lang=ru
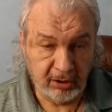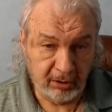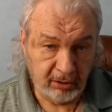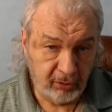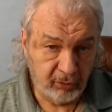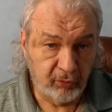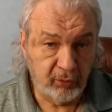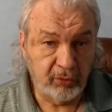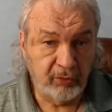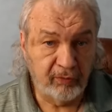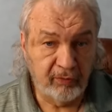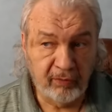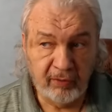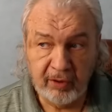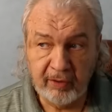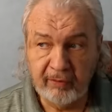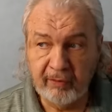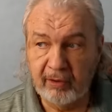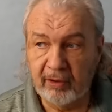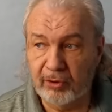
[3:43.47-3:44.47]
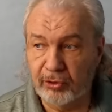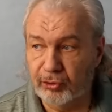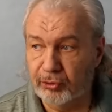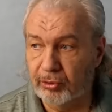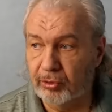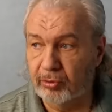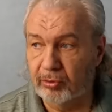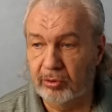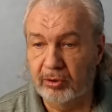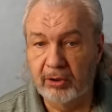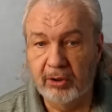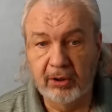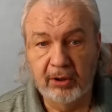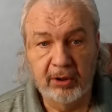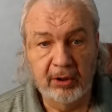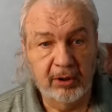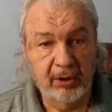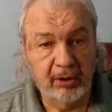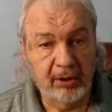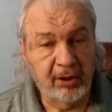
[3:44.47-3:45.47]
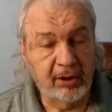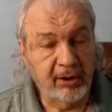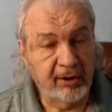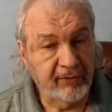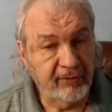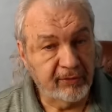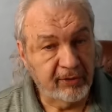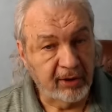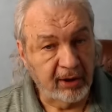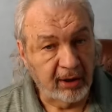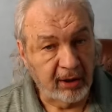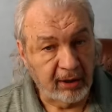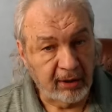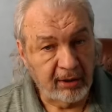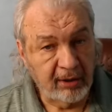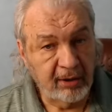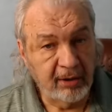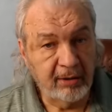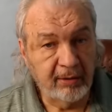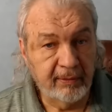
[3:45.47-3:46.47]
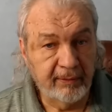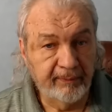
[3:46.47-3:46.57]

Так вот, выявили, что для Австралии